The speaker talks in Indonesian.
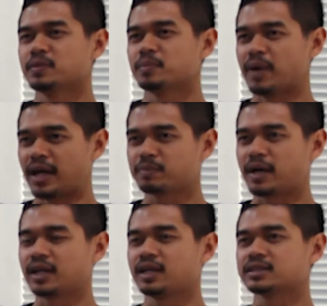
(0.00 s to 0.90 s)
baik
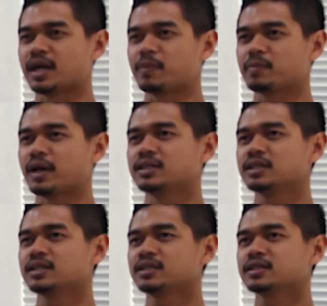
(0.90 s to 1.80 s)
bagi diri saya
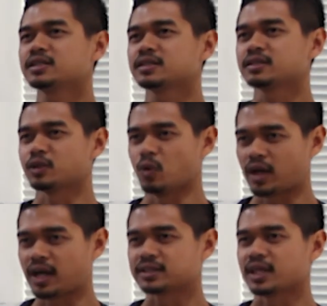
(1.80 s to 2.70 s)
pribadi
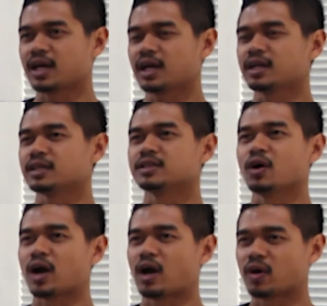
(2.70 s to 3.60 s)
keluarga saya dan
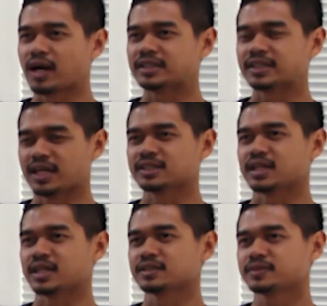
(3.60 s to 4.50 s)
orang-orang di sekitar
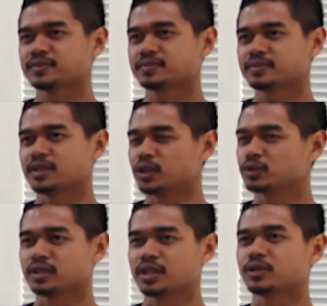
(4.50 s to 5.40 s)
saya itu
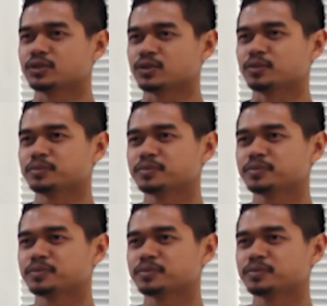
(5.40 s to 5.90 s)
saja sudah cukup